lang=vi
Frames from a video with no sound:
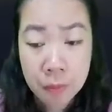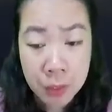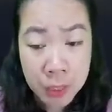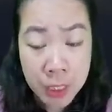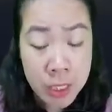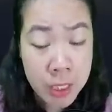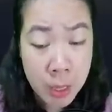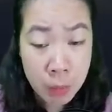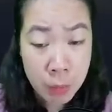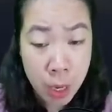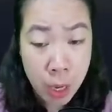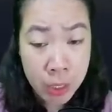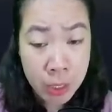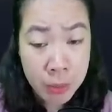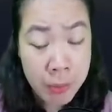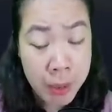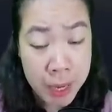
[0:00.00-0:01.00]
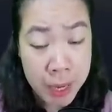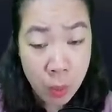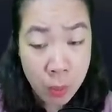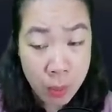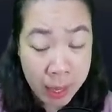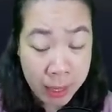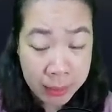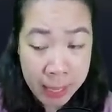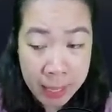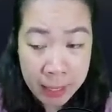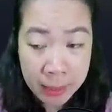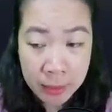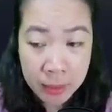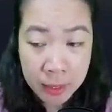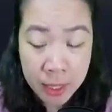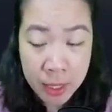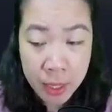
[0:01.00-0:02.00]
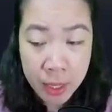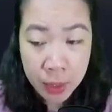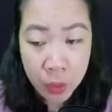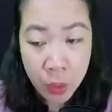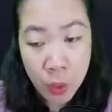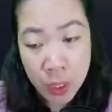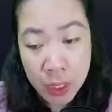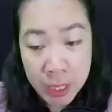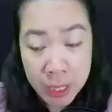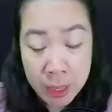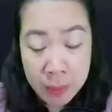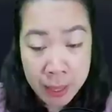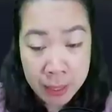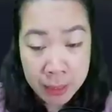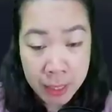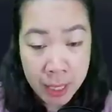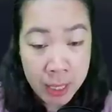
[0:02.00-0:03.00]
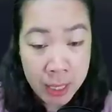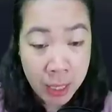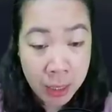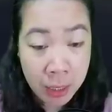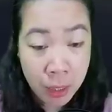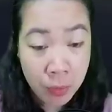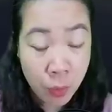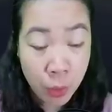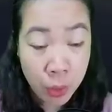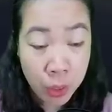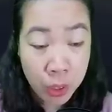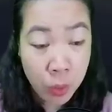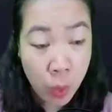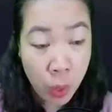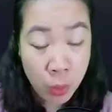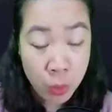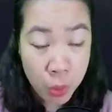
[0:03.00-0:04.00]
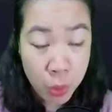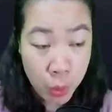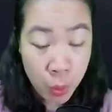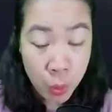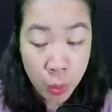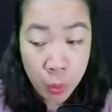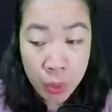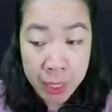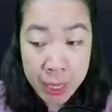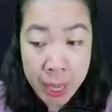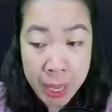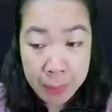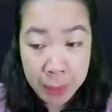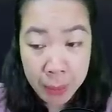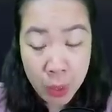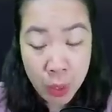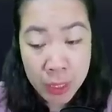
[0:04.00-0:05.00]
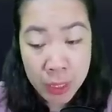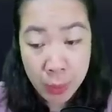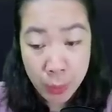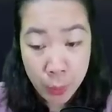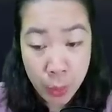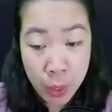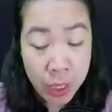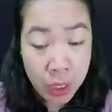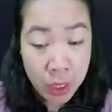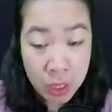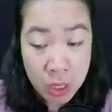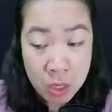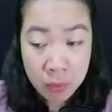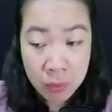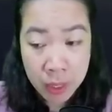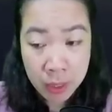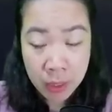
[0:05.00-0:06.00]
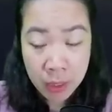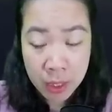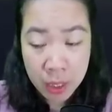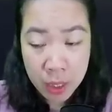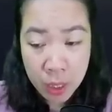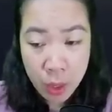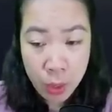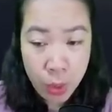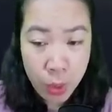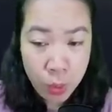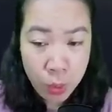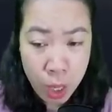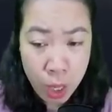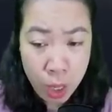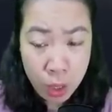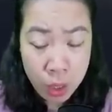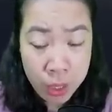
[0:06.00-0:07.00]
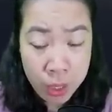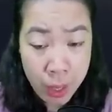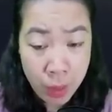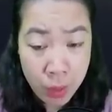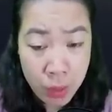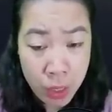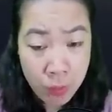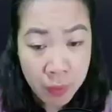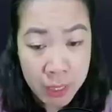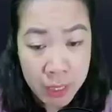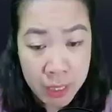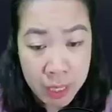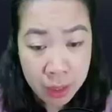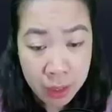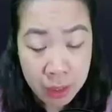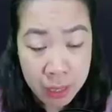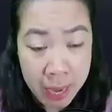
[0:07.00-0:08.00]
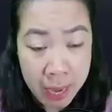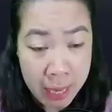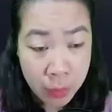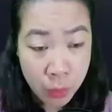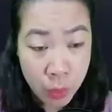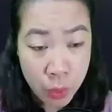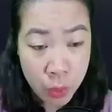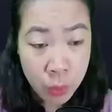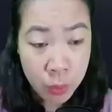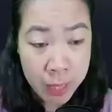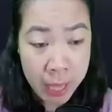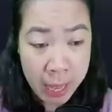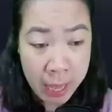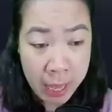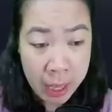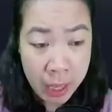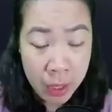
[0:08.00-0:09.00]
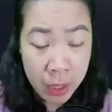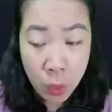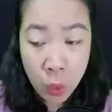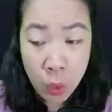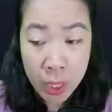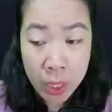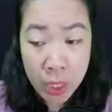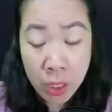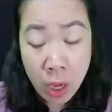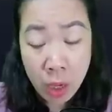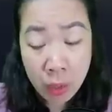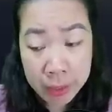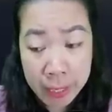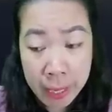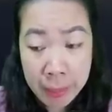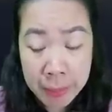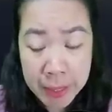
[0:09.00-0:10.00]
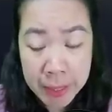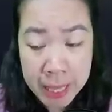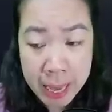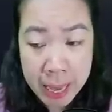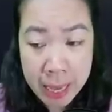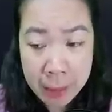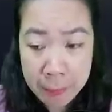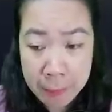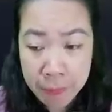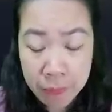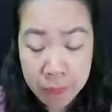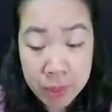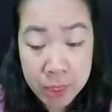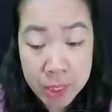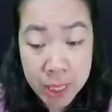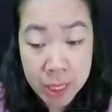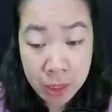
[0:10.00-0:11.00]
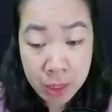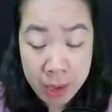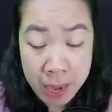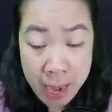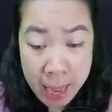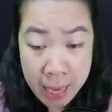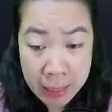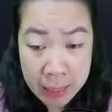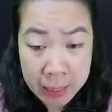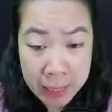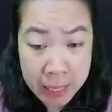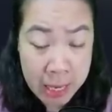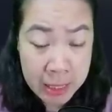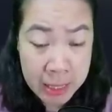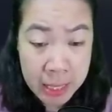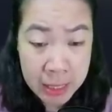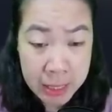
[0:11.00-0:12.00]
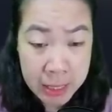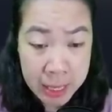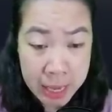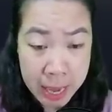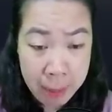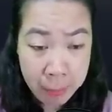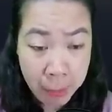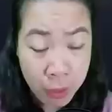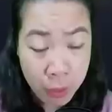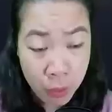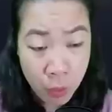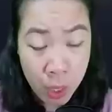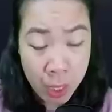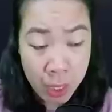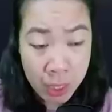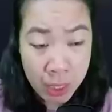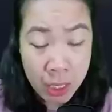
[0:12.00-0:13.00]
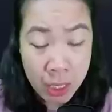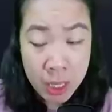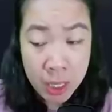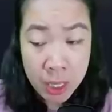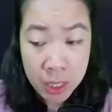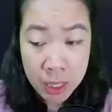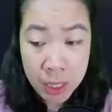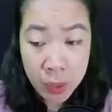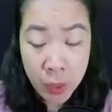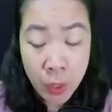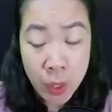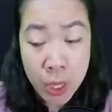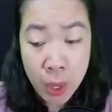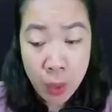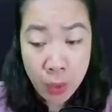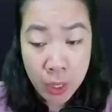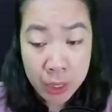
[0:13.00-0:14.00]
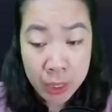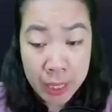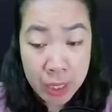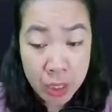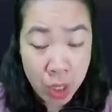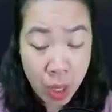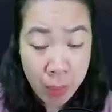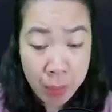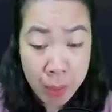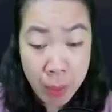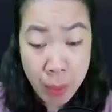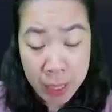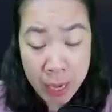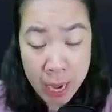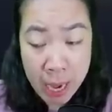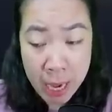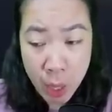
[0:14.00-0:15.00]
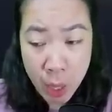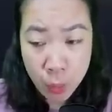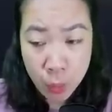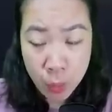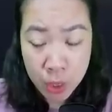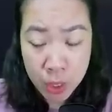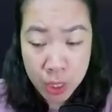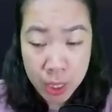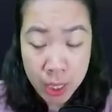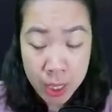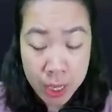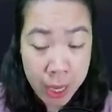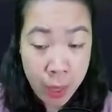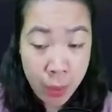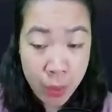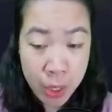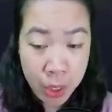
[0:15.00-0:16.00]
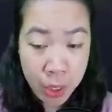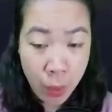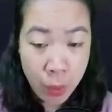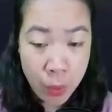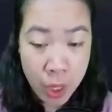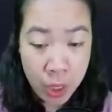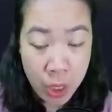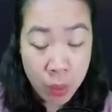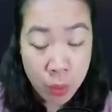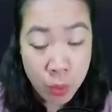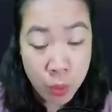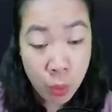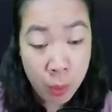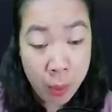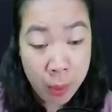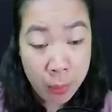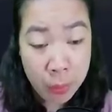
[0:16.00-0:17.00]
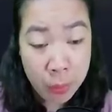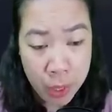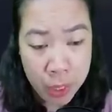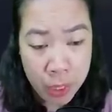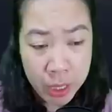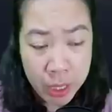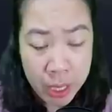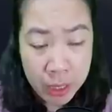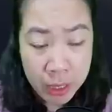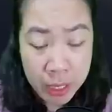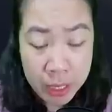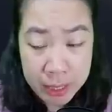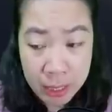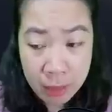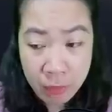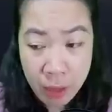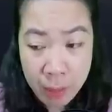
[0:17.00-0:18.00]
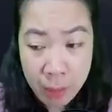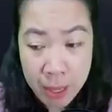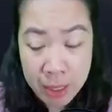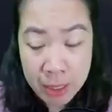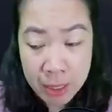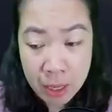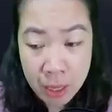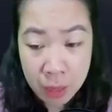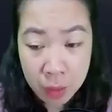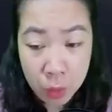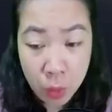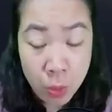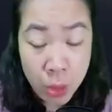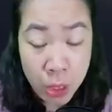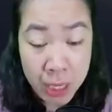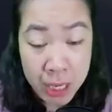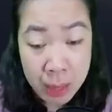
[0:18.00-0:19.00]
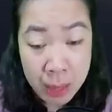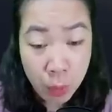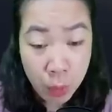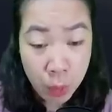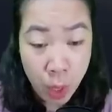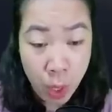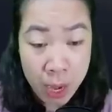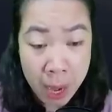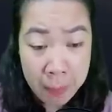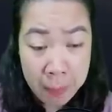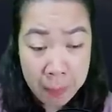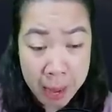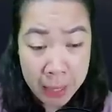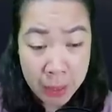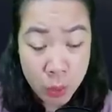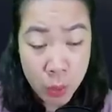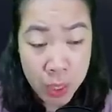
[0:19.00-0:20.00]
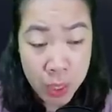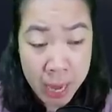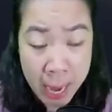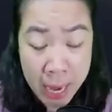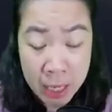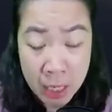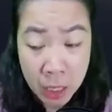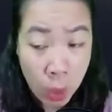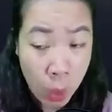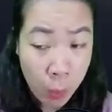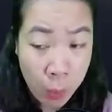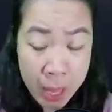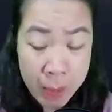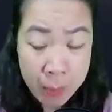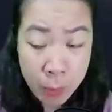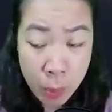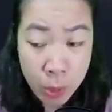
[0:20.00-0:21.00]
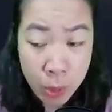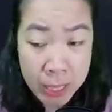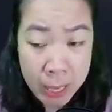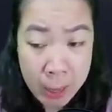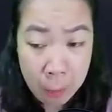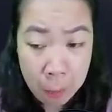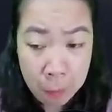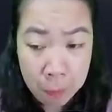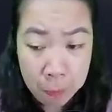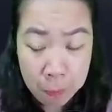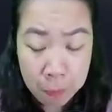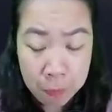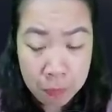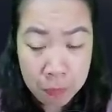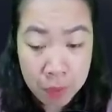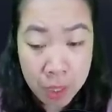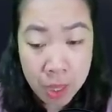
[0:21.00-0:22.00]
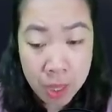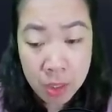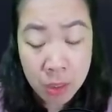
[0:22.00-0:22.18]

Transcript: Những giọng nói bắt đầu bàn tán. Cô ấy ỷ bản thân là người phụ nữ của ông chủ nên mới có thể tùy hứng như vậy. Đúng đó, nếu so với chị Tử Lan của chúng ta, cô ấy còn kém xa. Chị Tử Lan nhan sắc xinh đẹp hơn cô ấy, nhưng có điều người ta giỏi mê hoặc đàn ông. Nếu như không được ông chủ bao nuôi, thì chẳng phải bây giờ cũng chỉ là một con đàn bà chuyên hát ở hộp đêm thôi sao? Tiếng